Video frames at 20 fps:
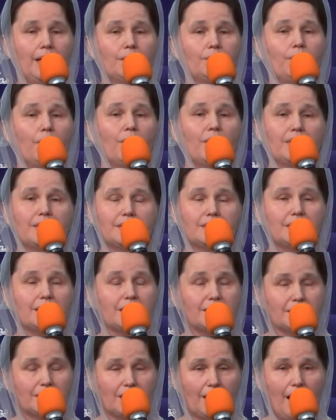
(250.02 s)
Боязнь
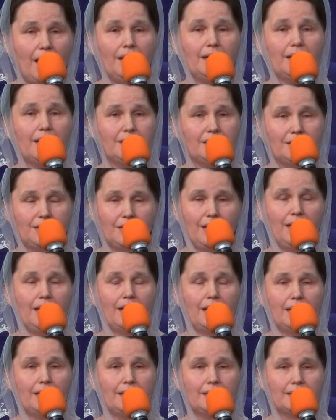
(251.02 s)
и страх
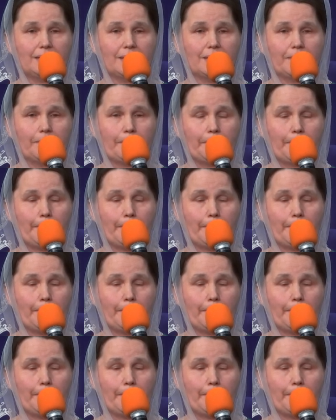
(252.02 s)
рассеялись.